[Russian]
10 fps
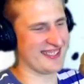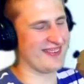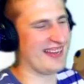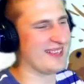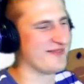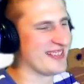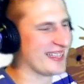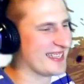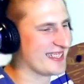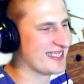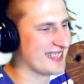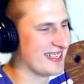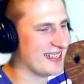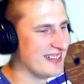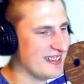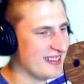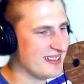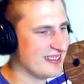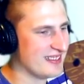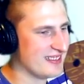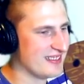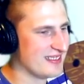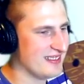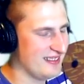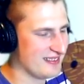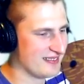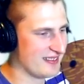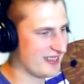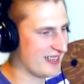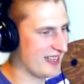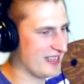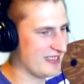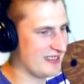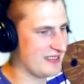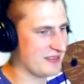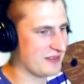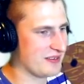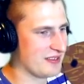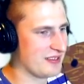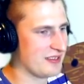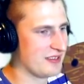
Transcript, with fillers: завалил меня до конца. Ой, козел.